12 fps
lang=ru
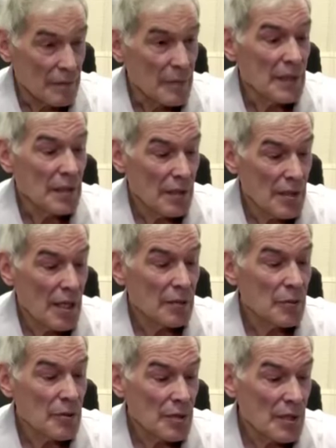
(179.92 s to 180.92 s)
Методы
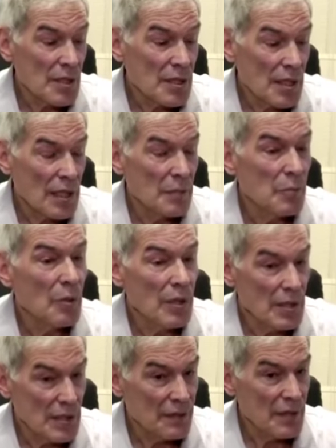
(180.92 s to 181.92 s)
диагностики стали
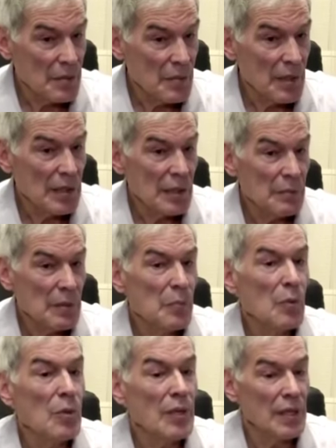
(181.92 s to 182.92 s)
более современными,
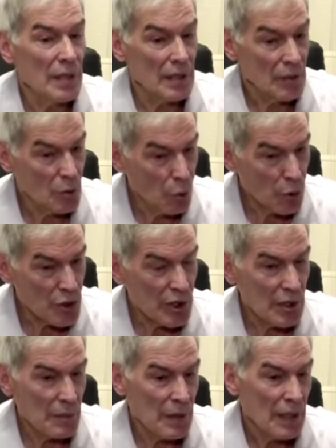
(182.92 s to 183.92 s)
более
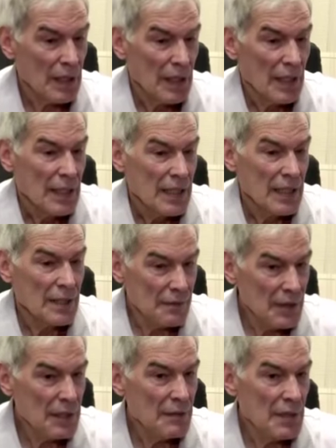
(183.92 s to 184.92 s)
точными, и
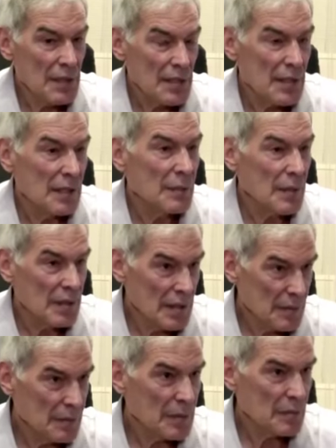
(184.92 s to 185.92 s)
выявить
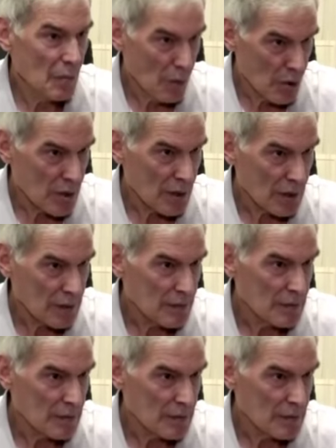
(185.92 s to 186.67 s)
астигматизм можно.